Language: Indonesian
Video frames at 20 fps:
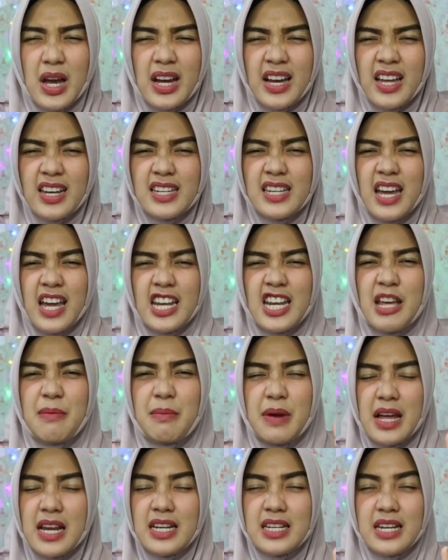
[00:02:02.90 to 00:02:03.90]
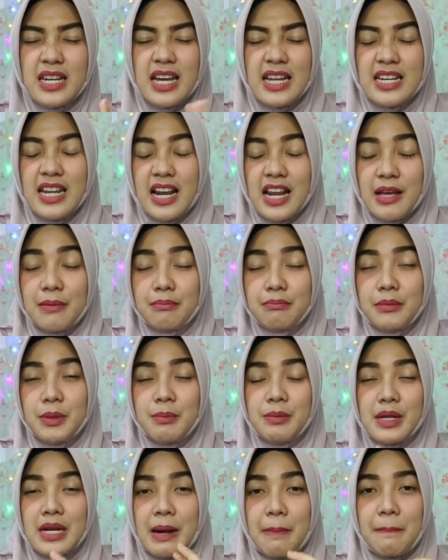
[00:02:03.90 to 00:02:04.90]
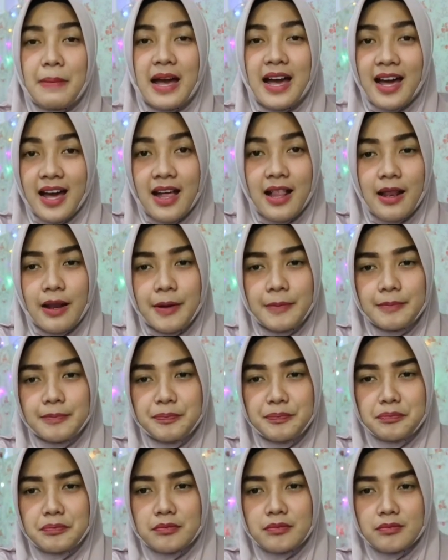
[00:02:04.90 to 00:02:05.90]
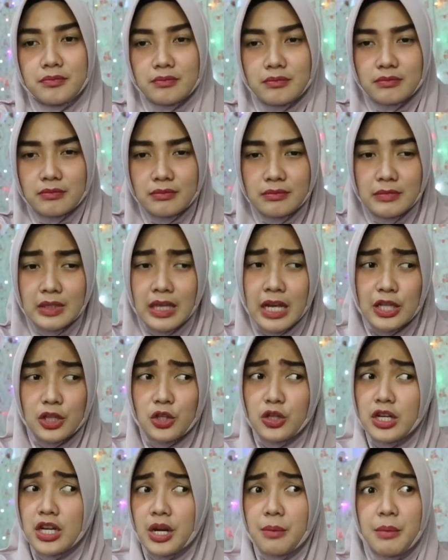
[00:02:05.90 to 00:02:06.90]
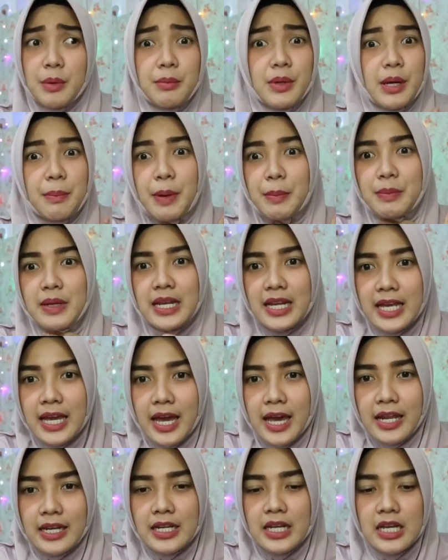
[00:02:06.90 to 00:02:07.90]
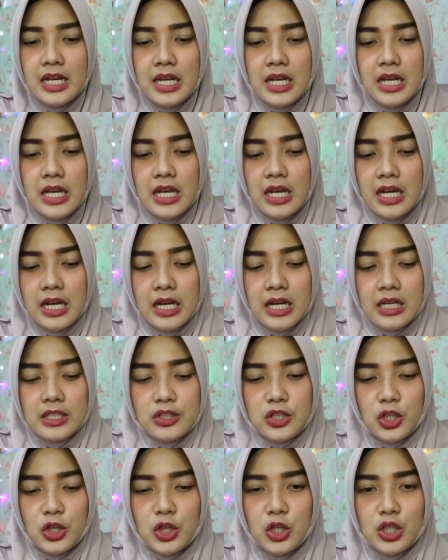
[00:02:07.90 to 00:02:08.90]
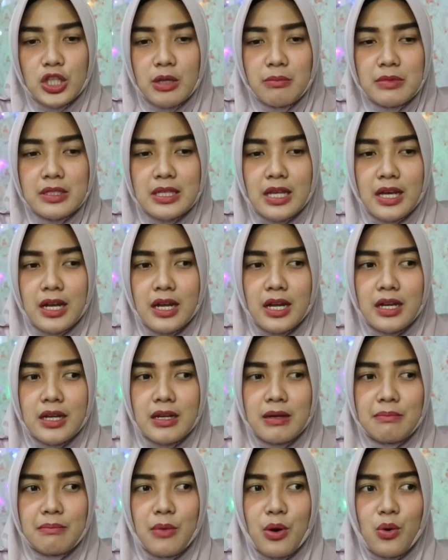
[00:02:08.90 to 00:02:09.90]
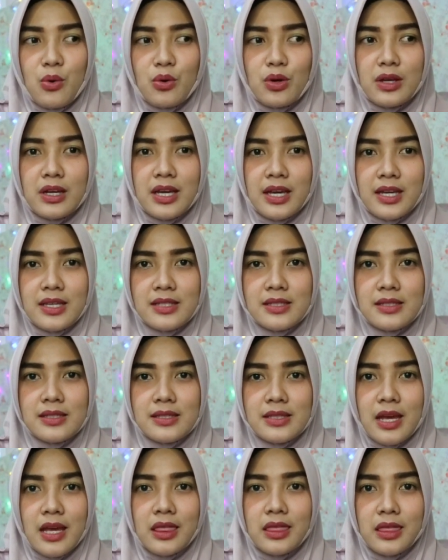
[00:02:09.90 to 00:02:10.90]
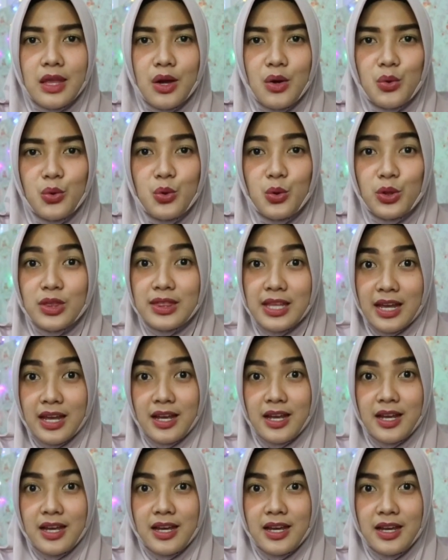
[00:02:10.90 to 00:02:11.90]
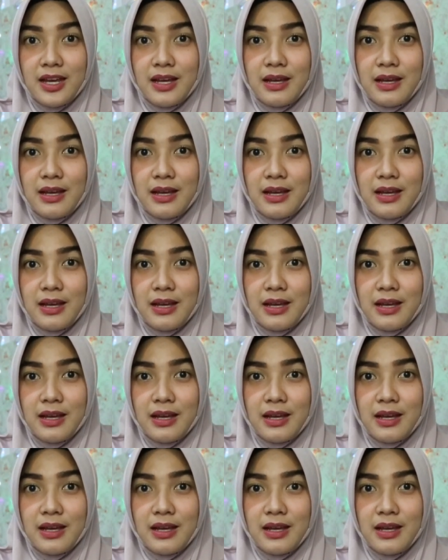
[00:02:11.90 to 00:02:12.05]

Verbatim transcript: akan dihadapkan dalam beberapa hal atau dalam beberapa pilihan. Contohnya misalkan mau cash atau hutang.